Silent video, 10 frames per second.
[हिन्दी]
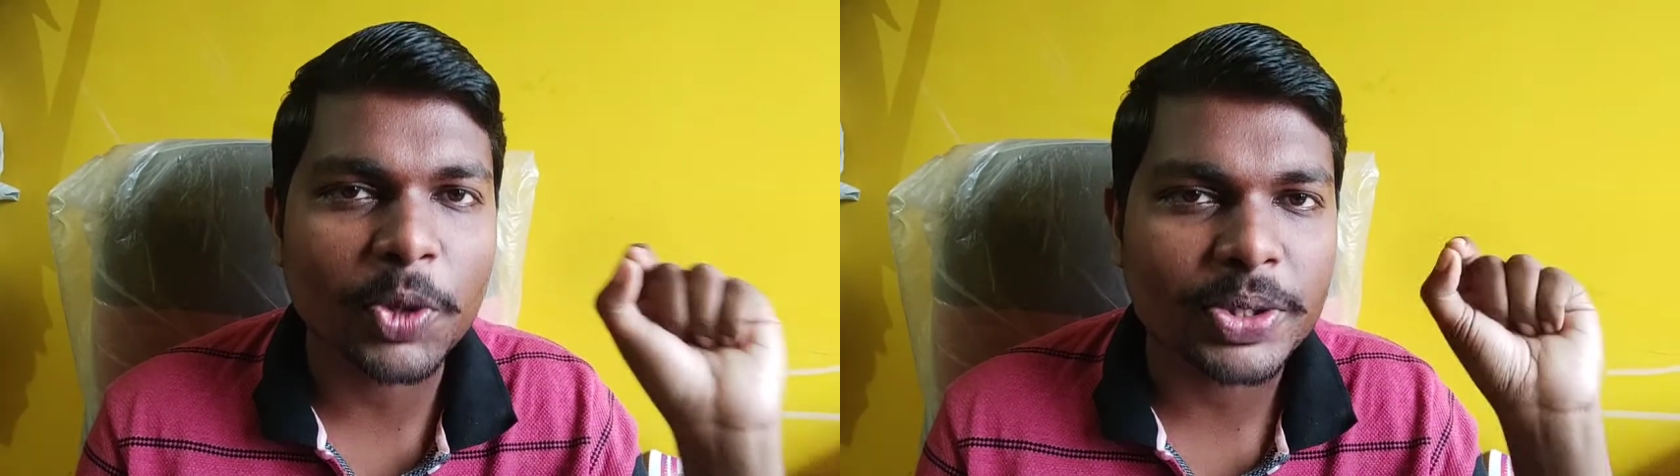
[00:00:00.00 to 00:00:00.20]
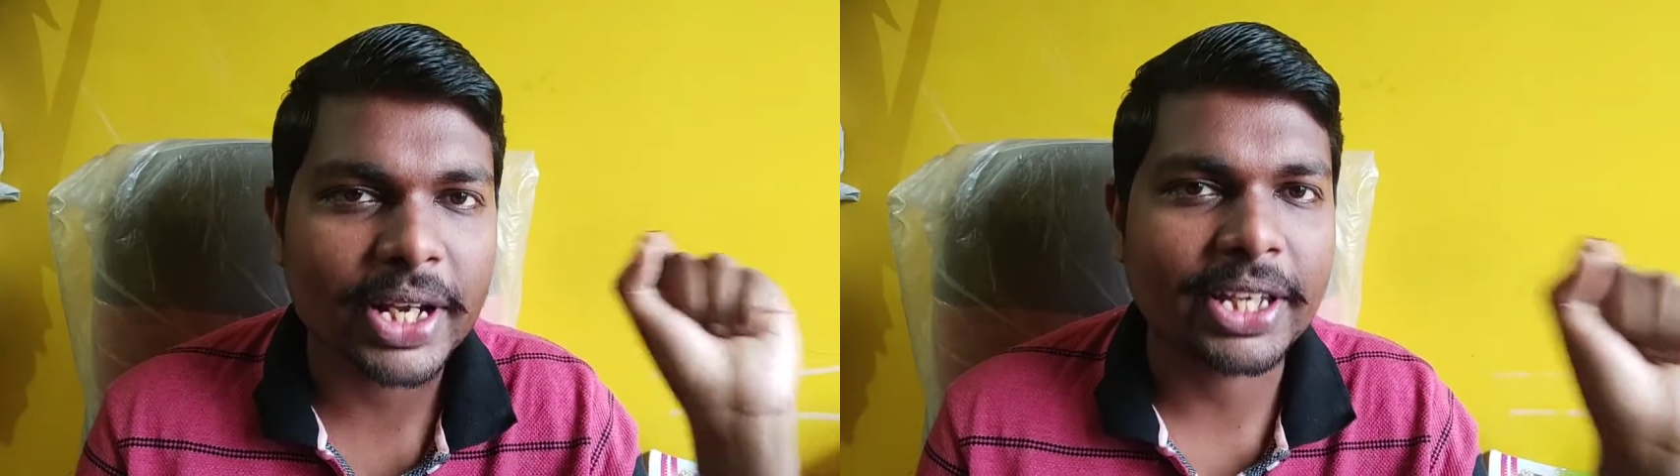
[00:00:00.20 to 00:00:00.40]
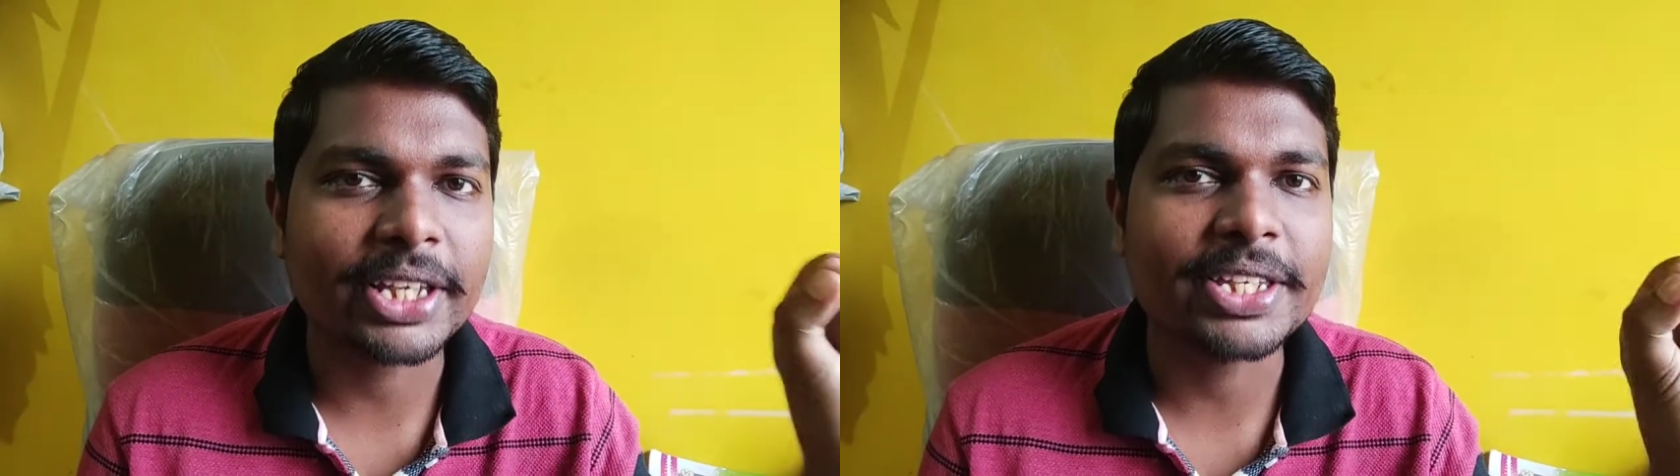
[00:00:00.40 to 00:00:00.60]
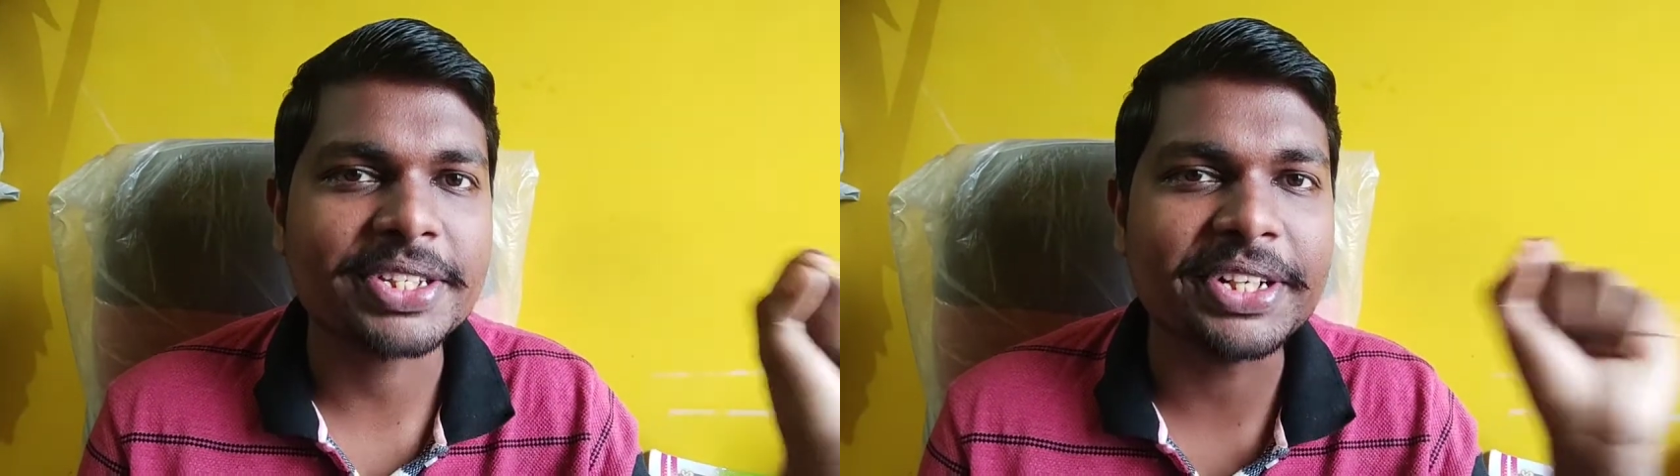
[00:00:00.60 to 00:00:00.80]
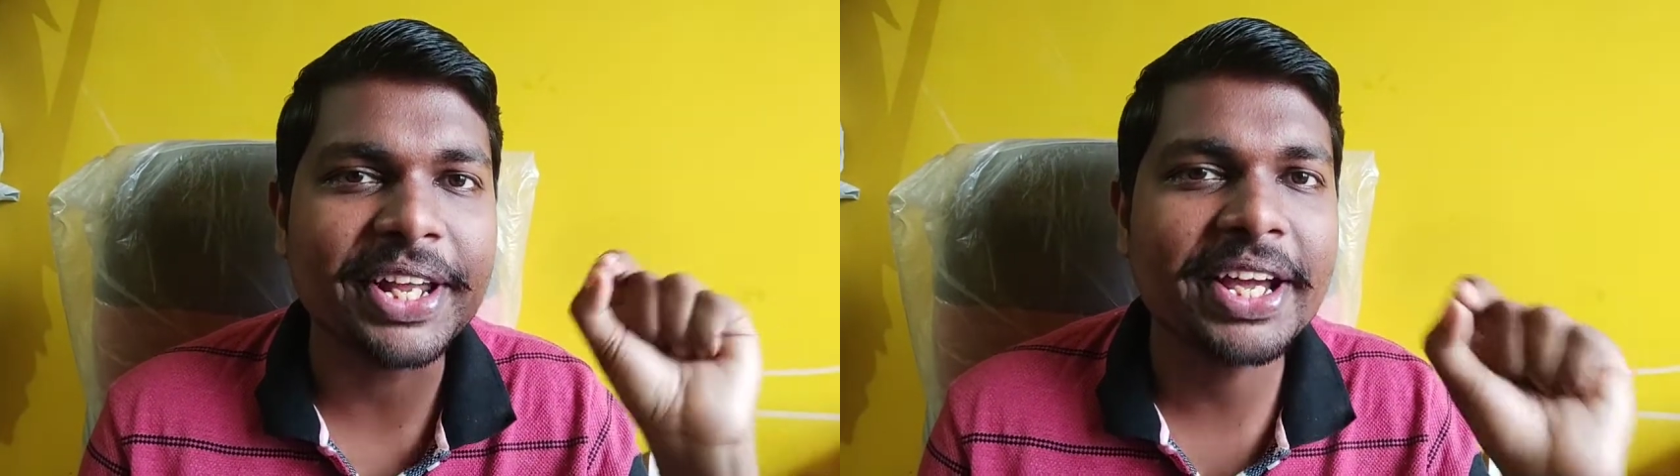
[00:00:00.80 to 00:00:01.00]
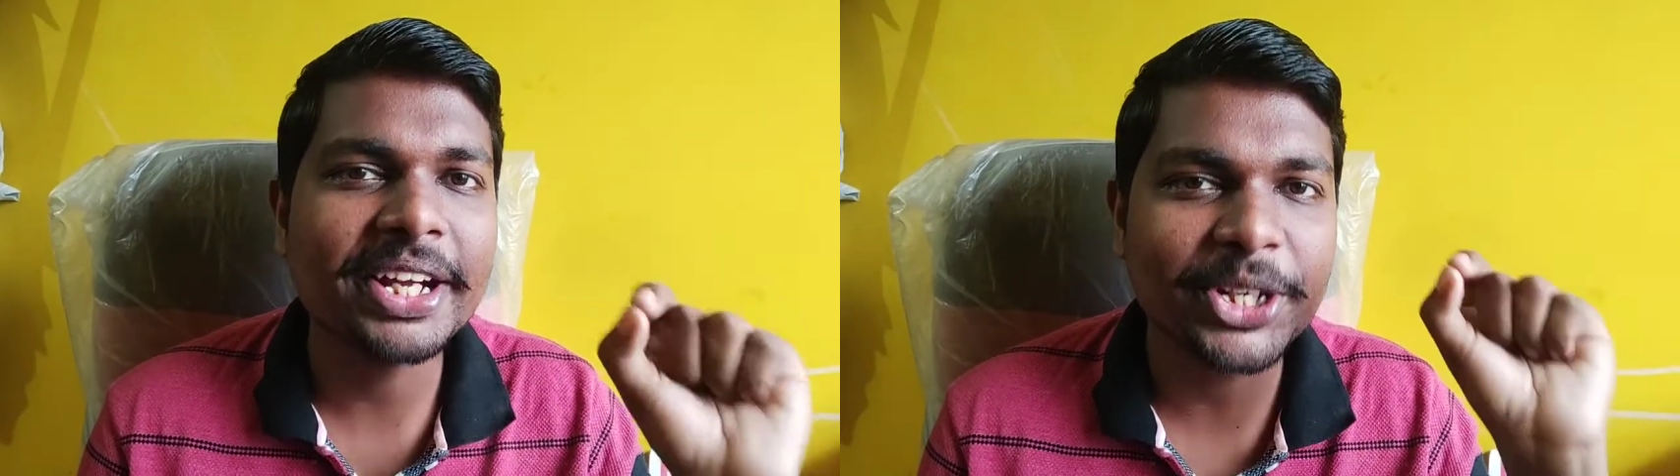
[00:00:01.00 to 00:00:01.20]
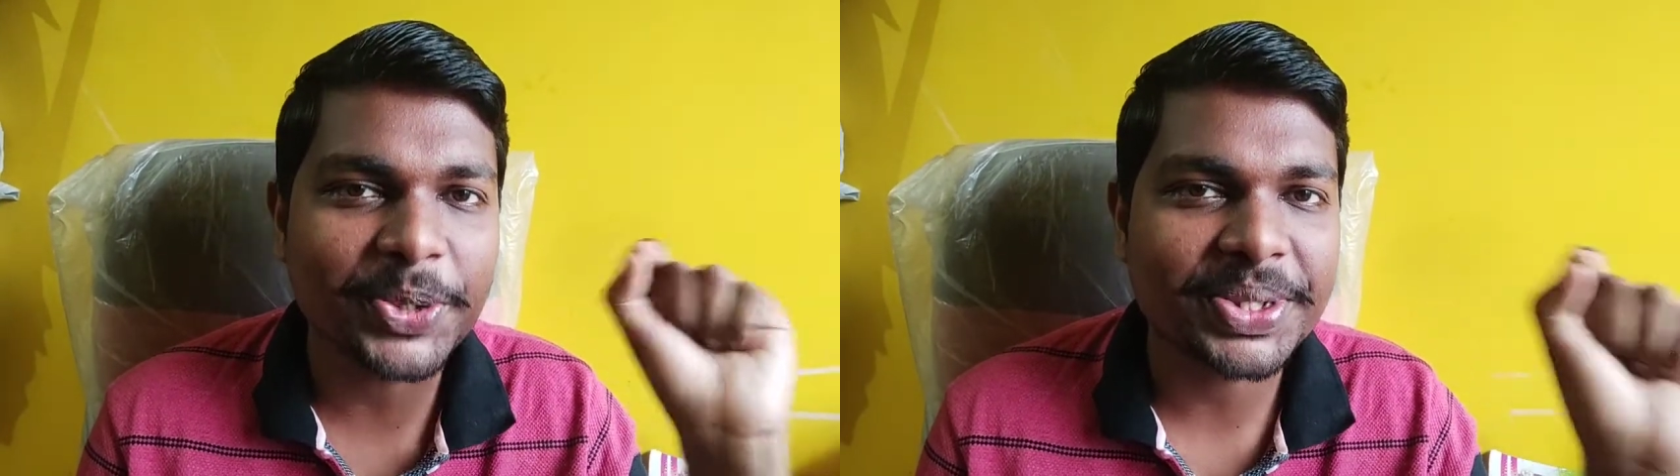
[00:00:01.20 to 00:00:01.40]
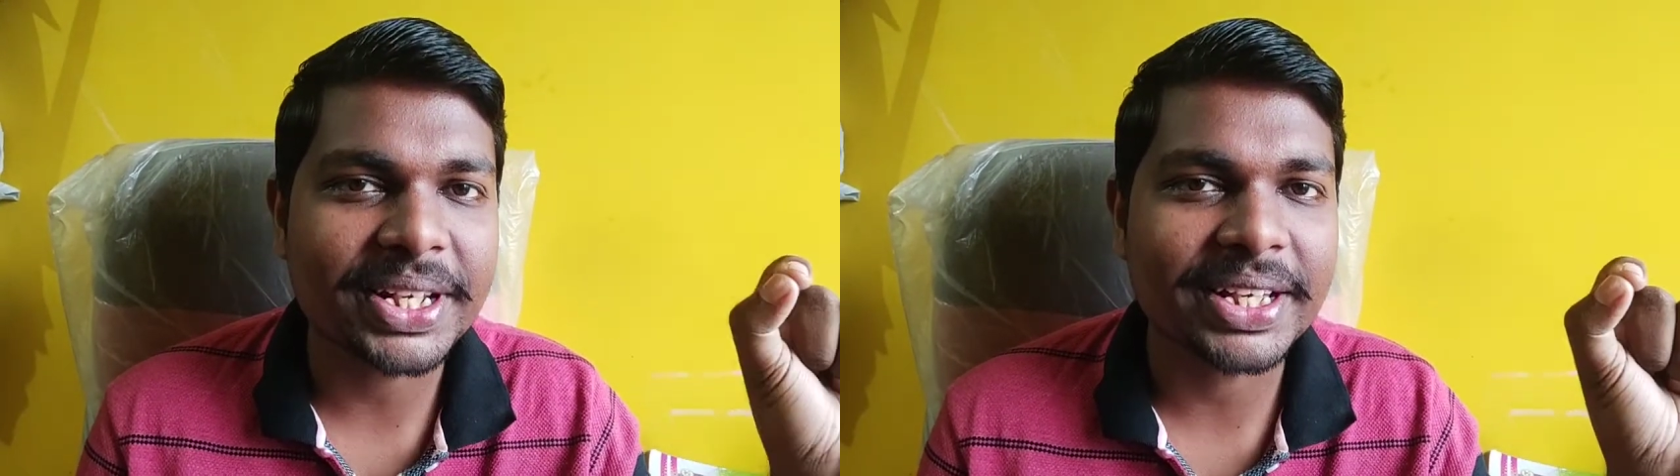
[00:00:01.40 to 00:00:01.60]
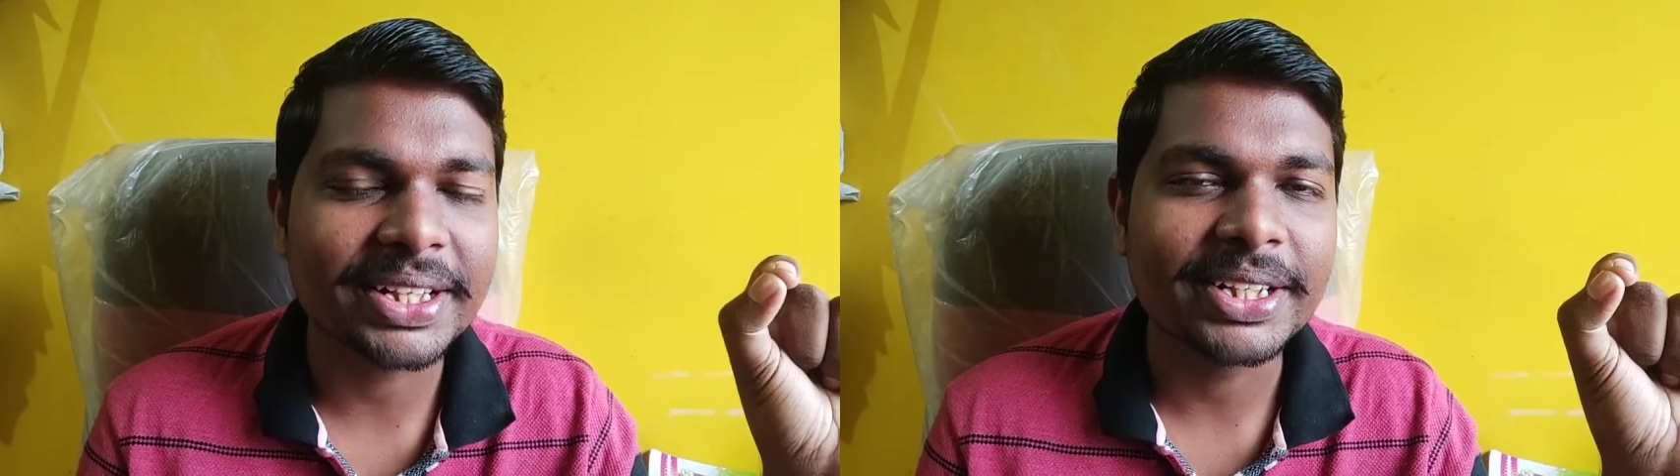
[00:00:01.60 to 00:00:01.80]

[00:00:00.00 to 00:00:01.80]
दो हज़ार इक्कीस डे है ट्यूसडे